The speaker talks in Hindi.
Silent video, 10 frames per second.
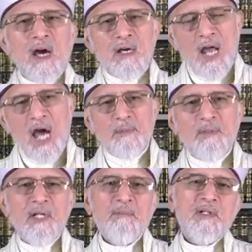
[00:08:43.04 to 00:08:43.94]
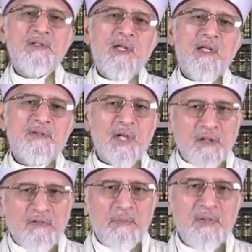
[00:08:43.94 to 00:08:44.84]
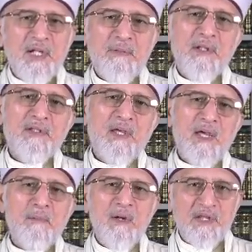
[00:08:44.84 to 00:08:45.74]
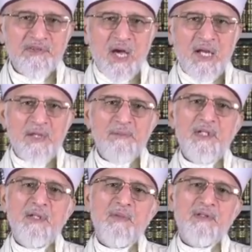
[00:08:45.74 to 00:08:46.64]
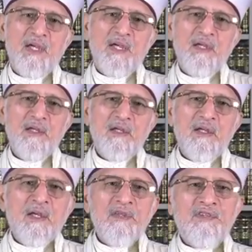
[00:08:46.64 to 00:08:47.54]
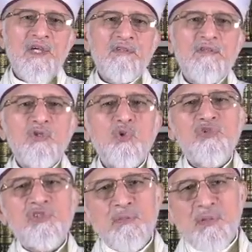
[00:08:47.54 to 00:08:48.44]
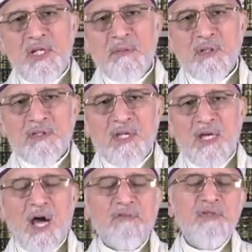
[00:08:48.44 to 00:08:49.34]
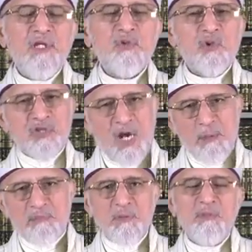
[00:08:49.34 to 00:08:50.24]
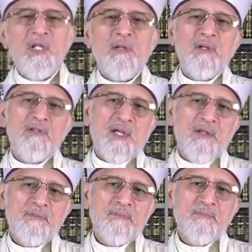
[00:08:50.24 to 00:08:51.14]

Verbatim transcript: अखलाक भी नेमत है तकवा भी नेमत है अमल साले भी नेमत है सेहत तंदुरुस्ती भी नेमत है आफ़ियत और सलामती भी नेमत है